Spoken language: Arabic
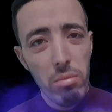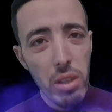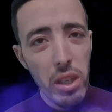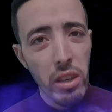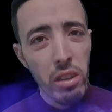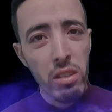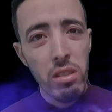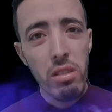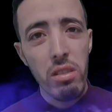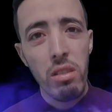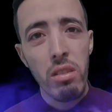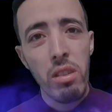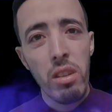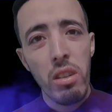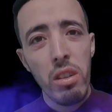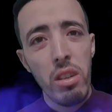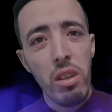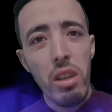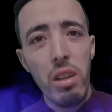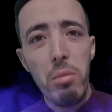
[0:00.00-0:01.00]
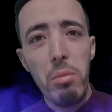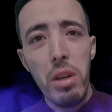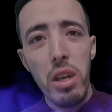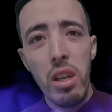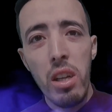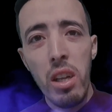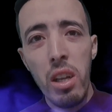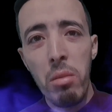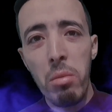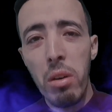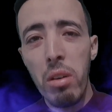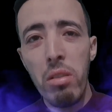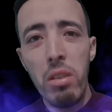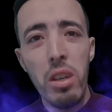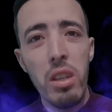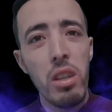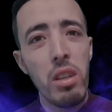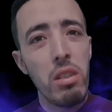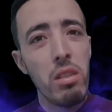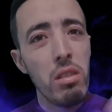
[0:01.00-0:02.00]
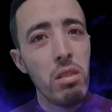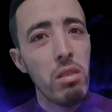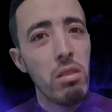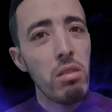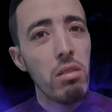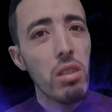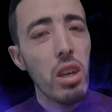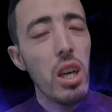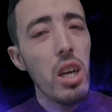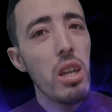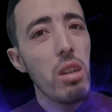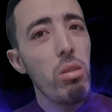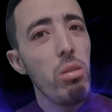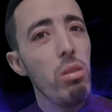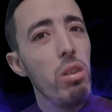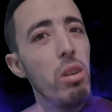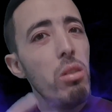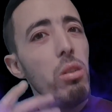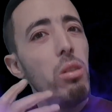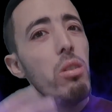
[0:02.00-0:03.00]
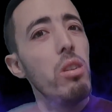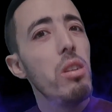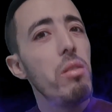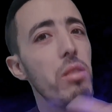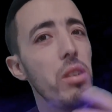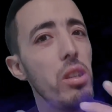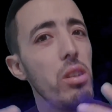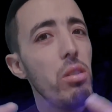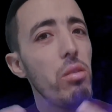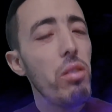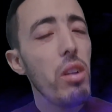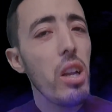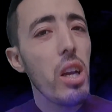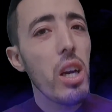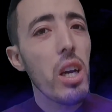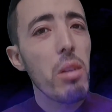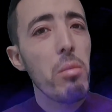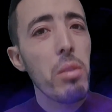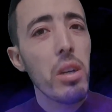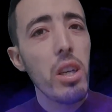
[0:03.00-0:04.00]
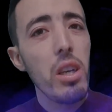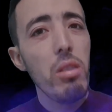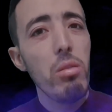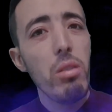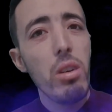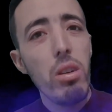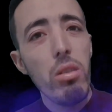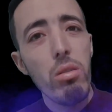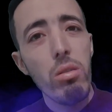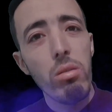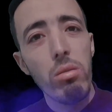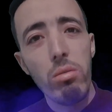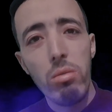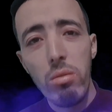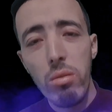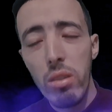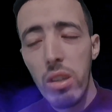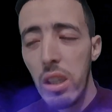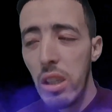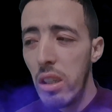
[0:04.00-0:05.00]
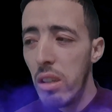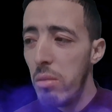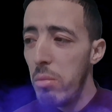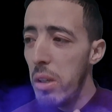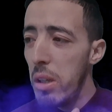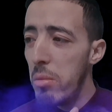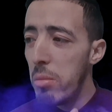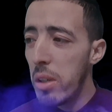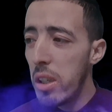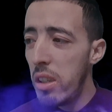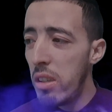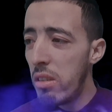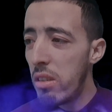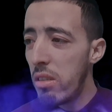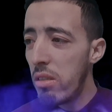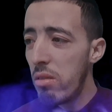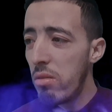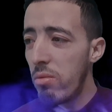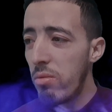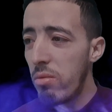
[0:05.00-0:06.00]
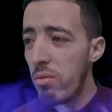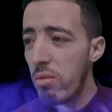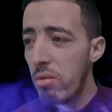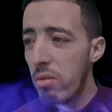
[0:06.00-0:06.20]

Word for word: ناقص مالا نبقاو حنا نتقاتلو نلوحو لي فيديو في الآخر مكاين والو ميمكنش